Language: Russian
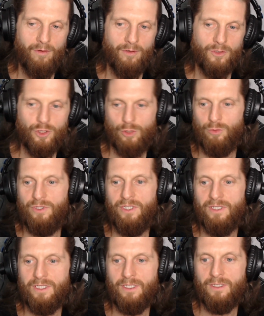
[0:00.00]
Что
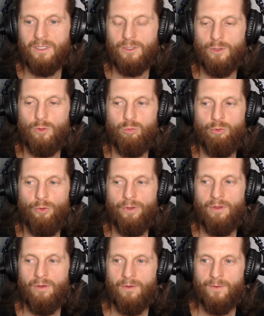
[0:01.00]
делать, когда ты тупой?
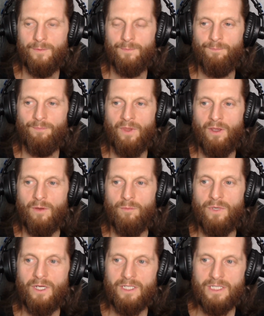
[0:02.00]

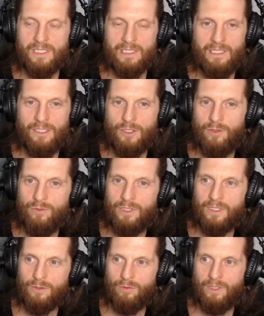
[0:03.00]
Мне кажется, знаешь, люди,
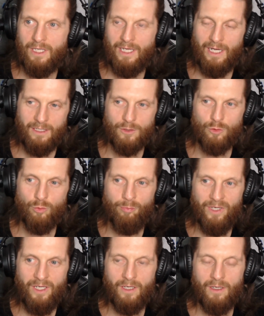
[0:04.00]
которые реально
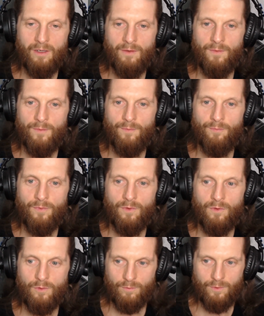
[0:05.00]
тупые,
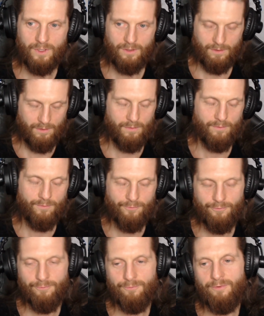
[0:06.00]
ну вот э,
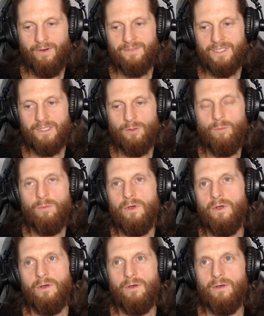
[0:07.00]
во всем,
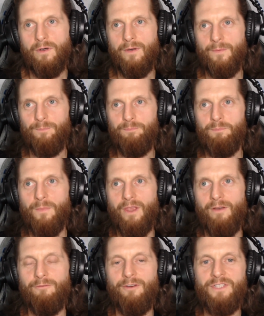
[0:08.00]
эм,
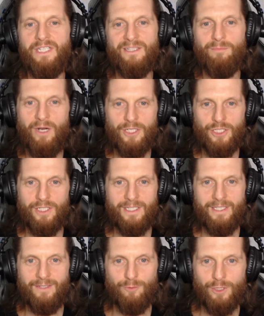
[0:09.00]
во всей
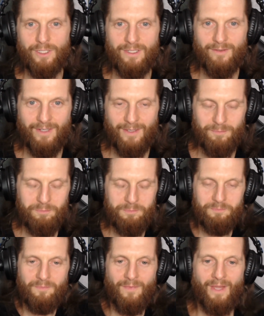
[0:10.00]
смачности вот этого
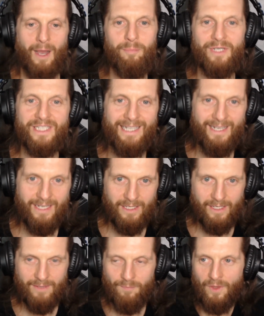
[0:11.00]

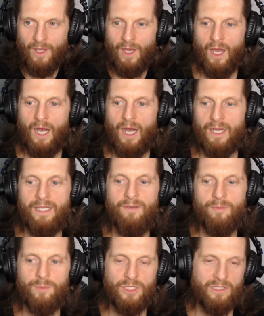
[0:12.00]
определения, они
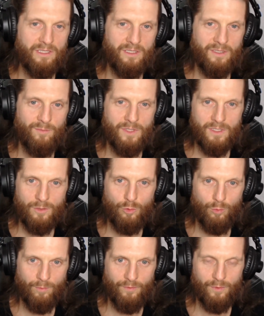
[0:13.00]
вообще над этим не
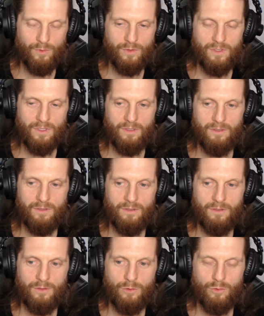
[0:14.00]
задумываются.
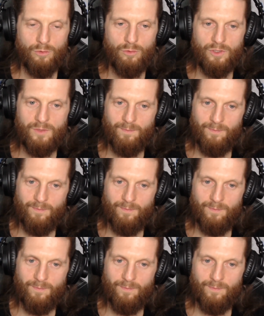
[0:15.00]
Ну то есть,